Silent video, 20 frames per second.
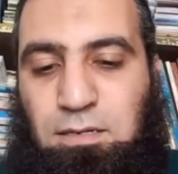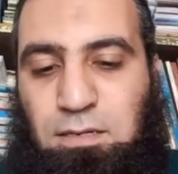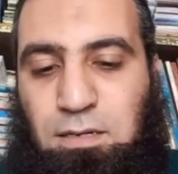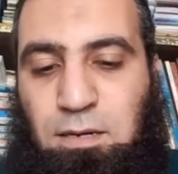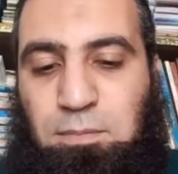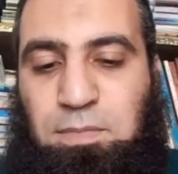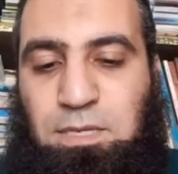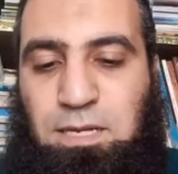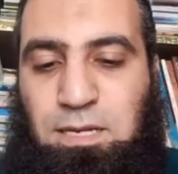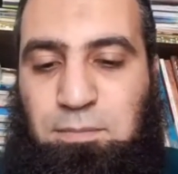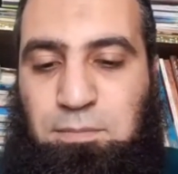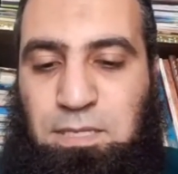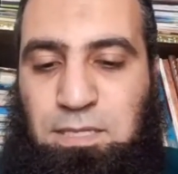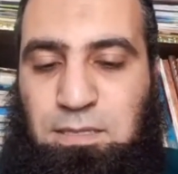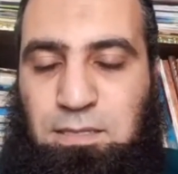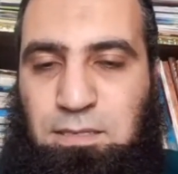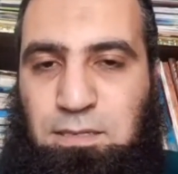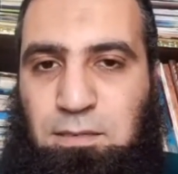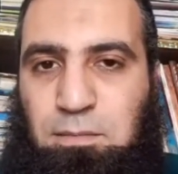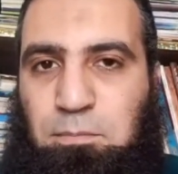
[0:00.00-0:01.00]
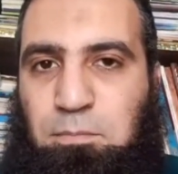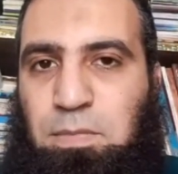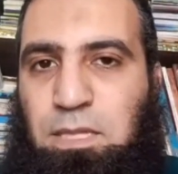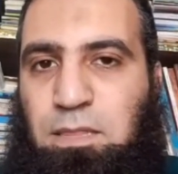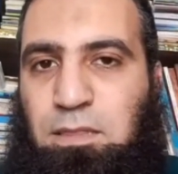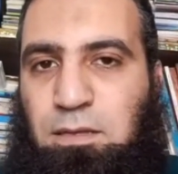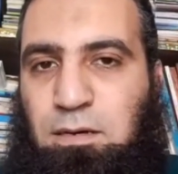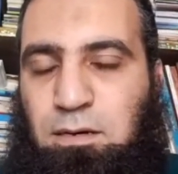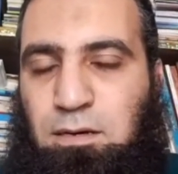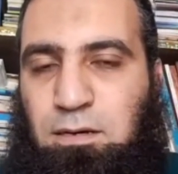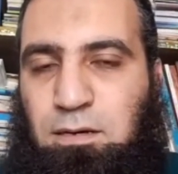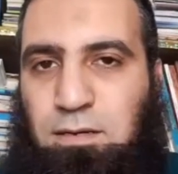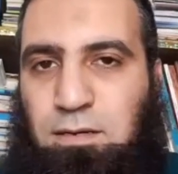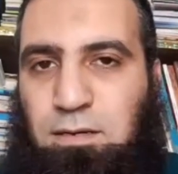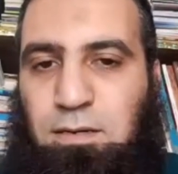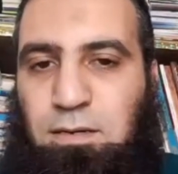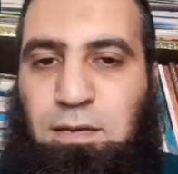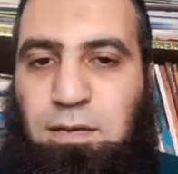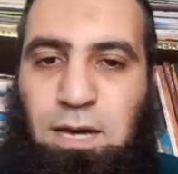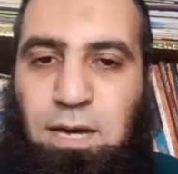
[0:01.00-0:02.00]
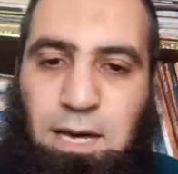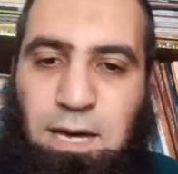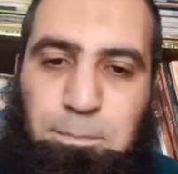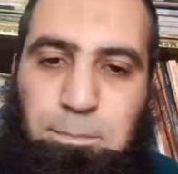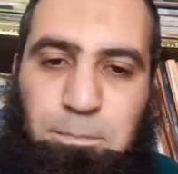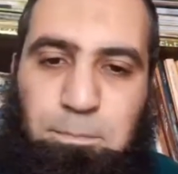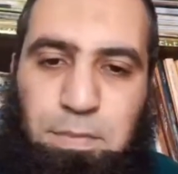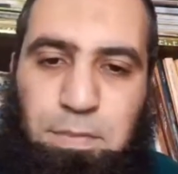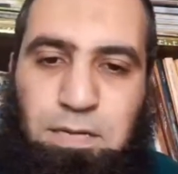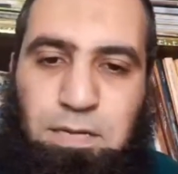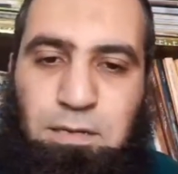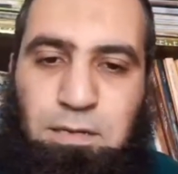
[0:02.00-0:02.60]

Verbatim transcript: قبل مني مثقال حبة